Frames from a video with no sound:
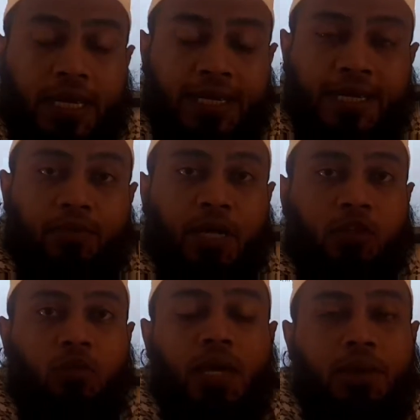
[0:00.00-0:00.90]
এটার
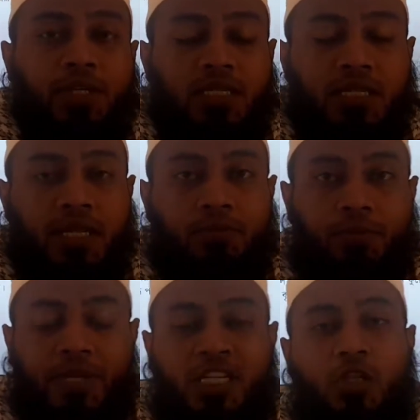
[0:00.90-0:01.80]
মাধ্যমে আমি ইঞ্জিনের
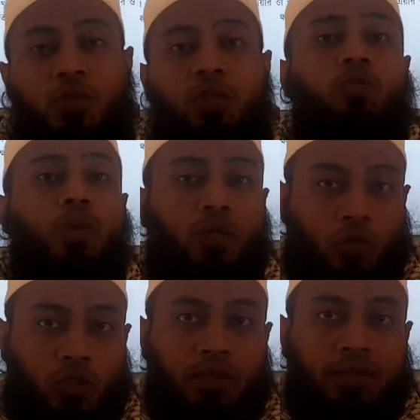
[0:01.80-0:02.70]
বেশি শক্তি উৎপাদন
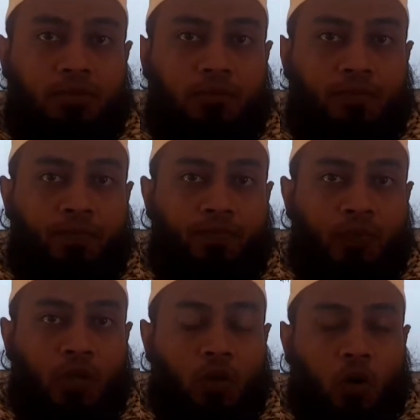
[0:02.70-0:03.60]
করতে পারবো
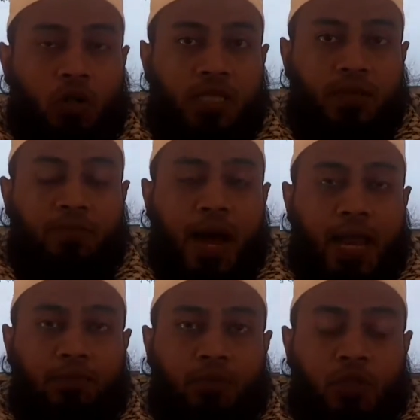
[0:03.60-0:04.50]
অর্থাৎ
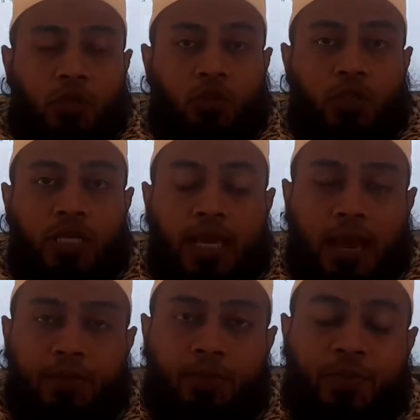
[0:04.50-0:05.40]
ভাল্ব যদি
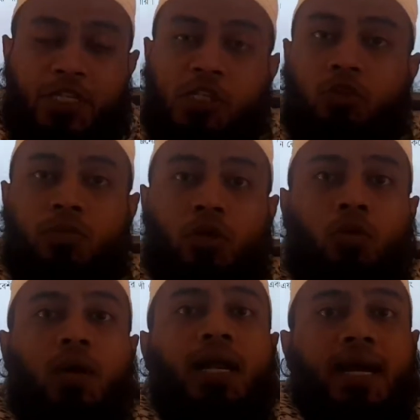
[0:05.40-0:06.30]
আমি বেশি সময়
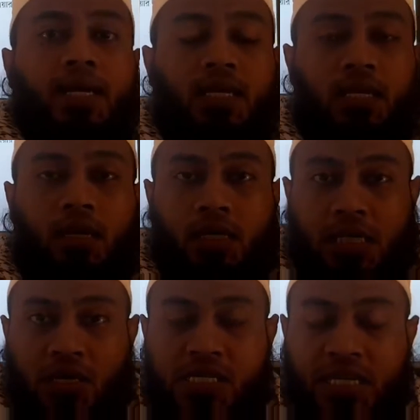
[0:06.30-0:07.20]
খোলা রাখি
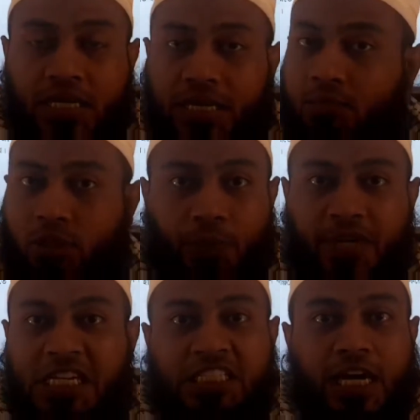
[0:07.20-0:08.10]
তাহলে সিলিন্ডারের মধ্যে
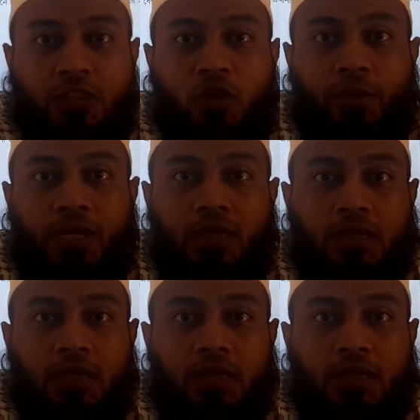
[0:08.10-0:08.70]
বেশি চার্জ হবে